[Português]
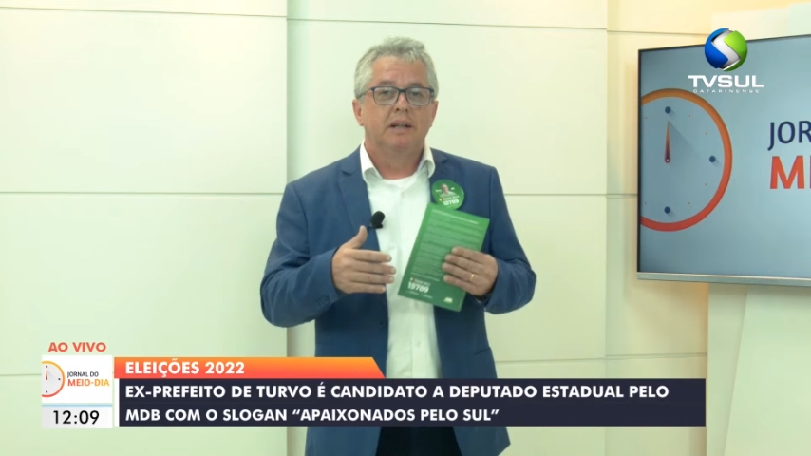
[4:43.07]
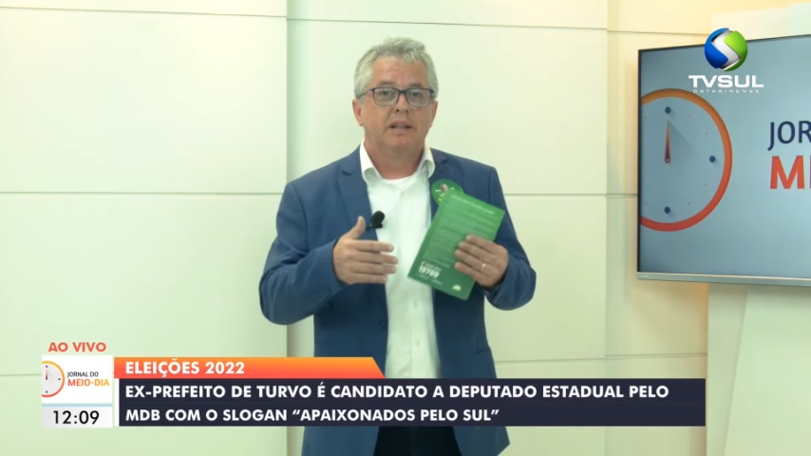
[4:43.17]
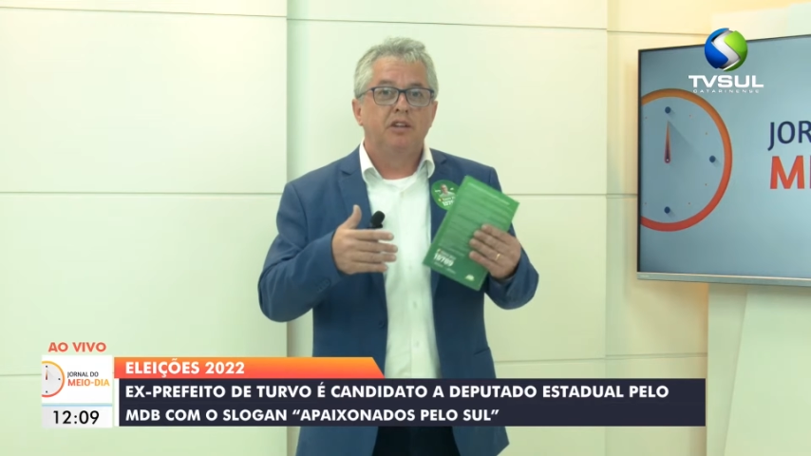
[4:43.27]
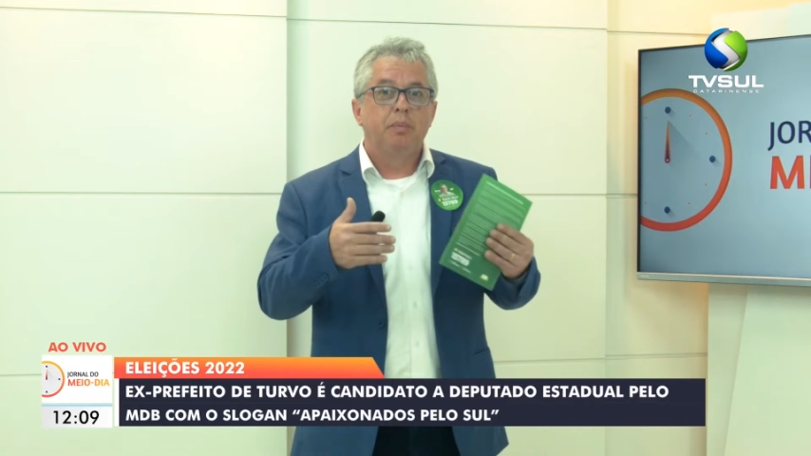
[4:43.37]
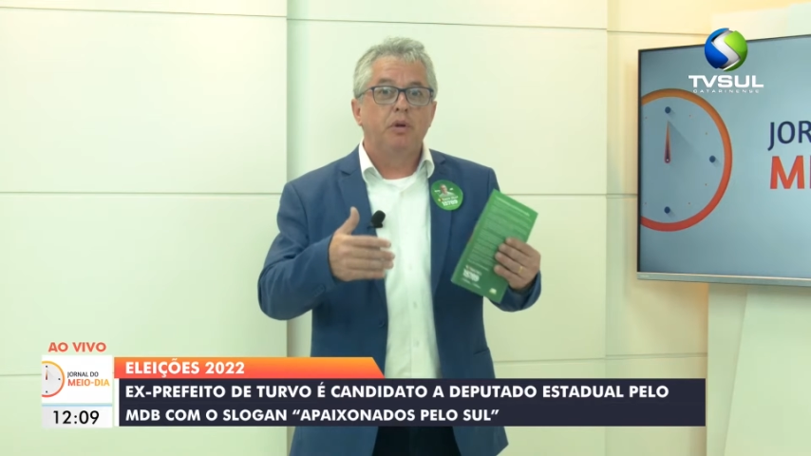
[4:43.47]

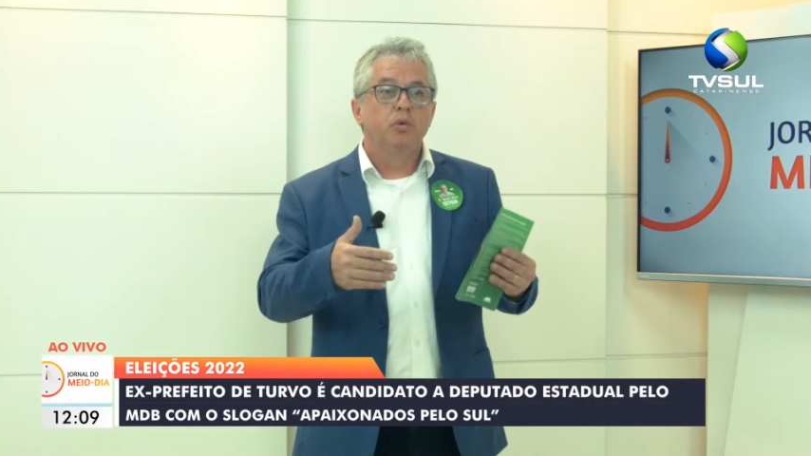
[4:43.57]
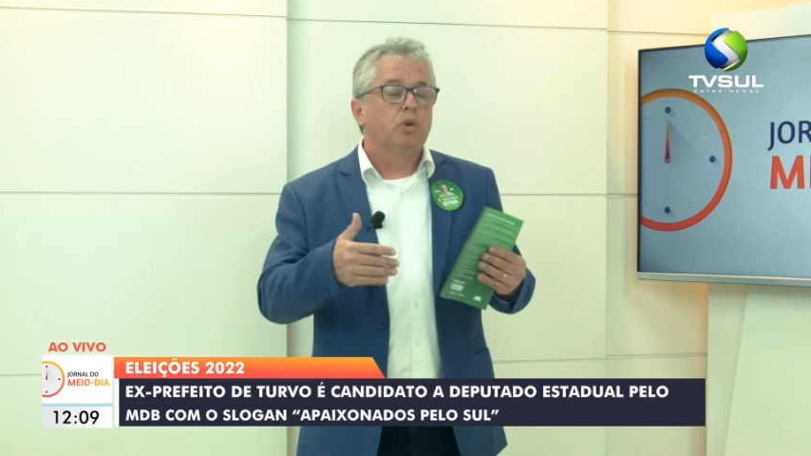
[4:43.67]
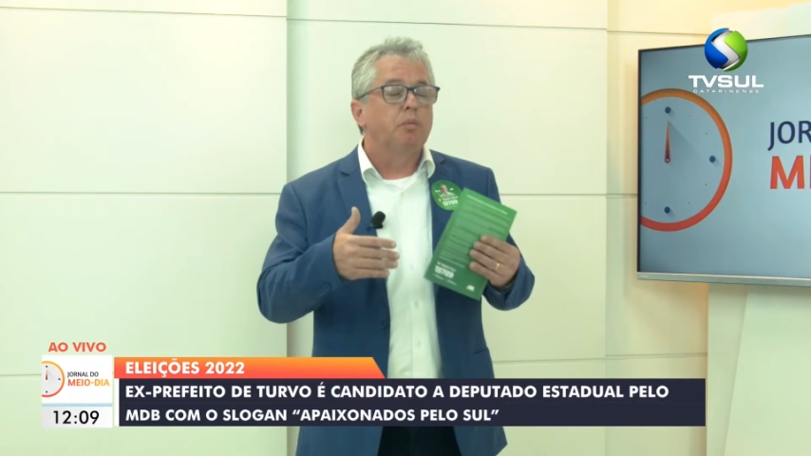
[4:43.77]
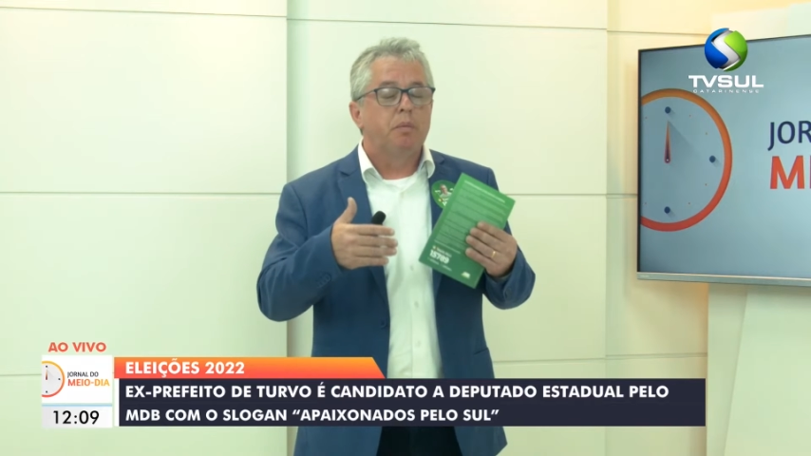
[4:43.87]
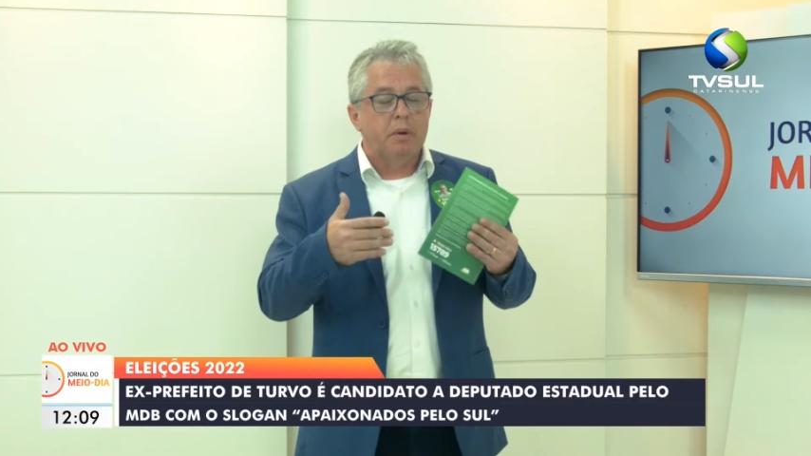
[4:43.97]
nesse período
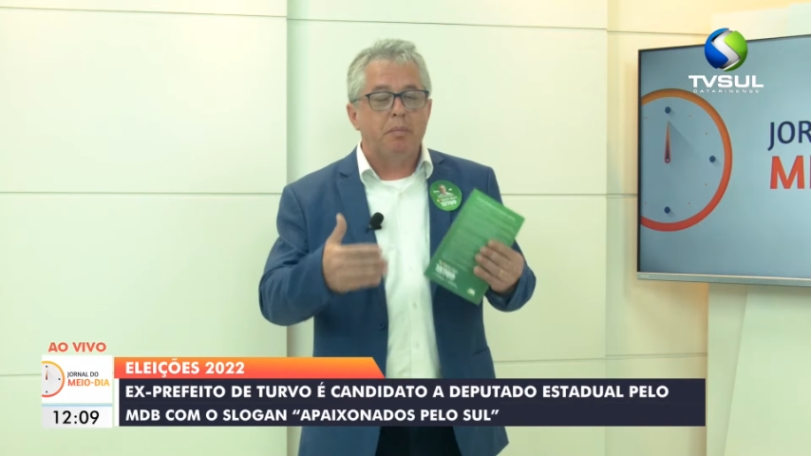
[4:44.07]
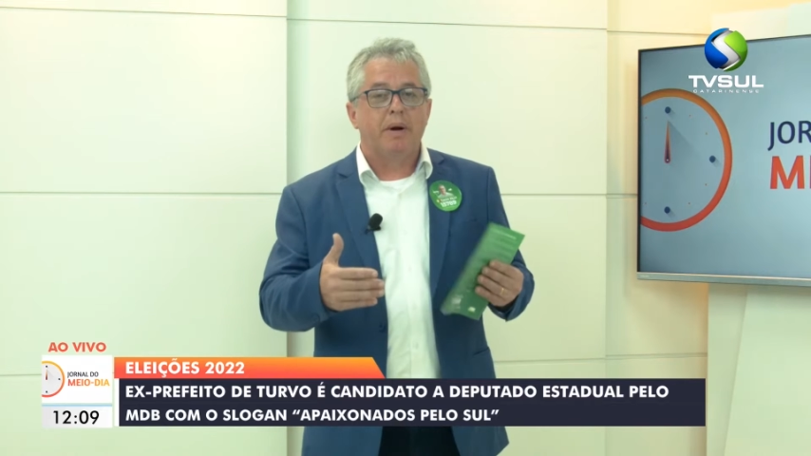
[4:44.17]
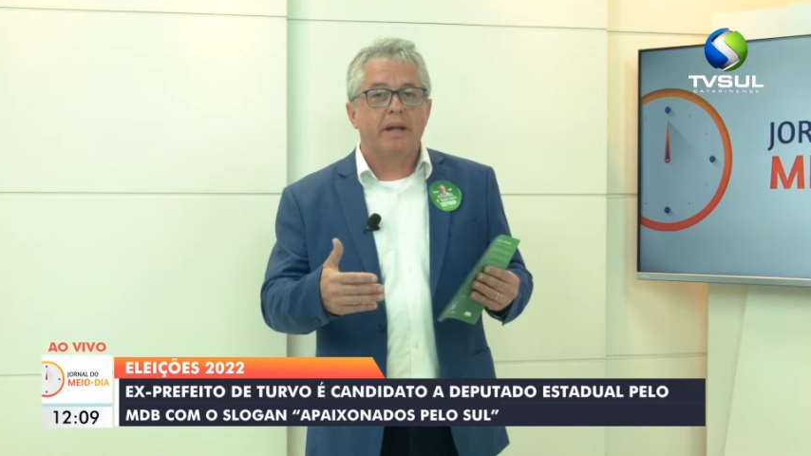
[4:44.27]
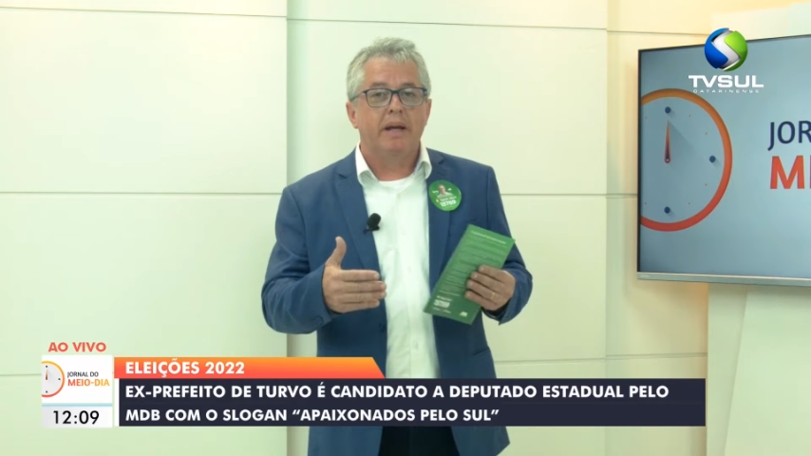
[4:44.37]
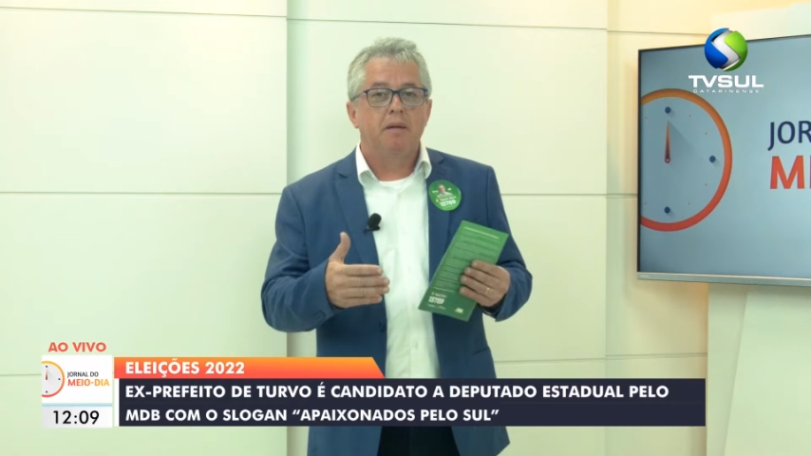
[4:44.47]
que eu me
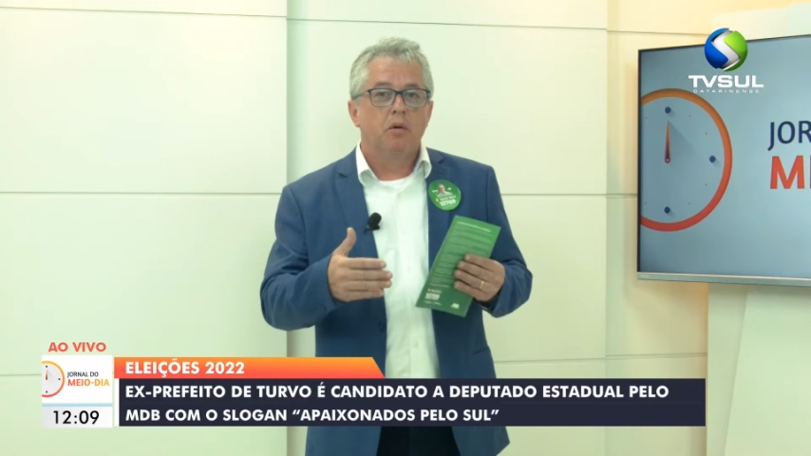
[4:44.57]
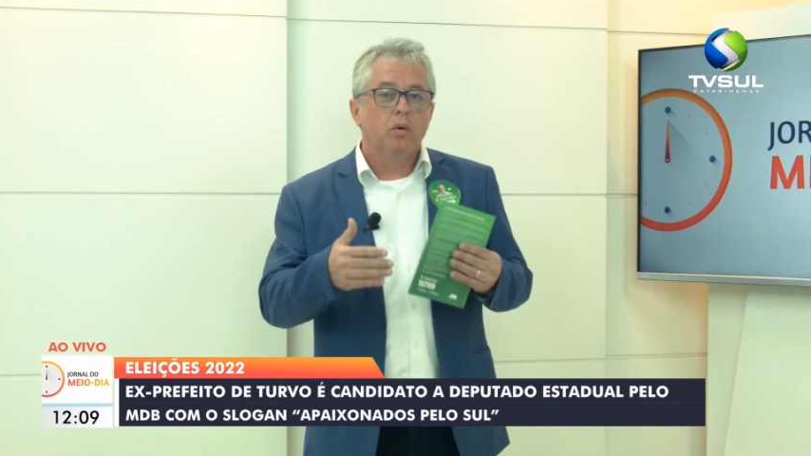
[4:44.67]
preparei,